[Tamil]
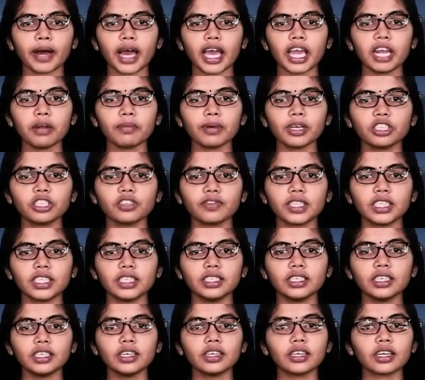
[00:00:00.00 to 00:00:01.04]

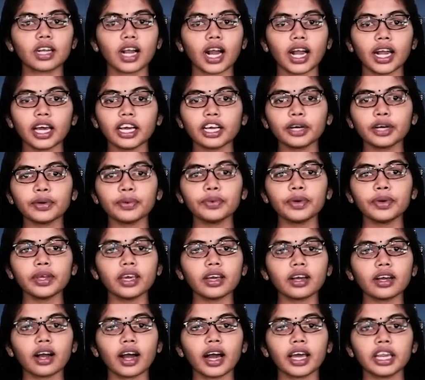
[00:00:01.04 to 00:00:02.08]
பயன்படுத்துவது
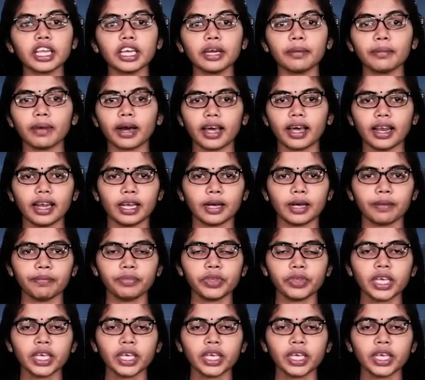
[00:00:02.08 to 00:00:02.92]
நடக்கக்கூடிய காரியம் அல்ல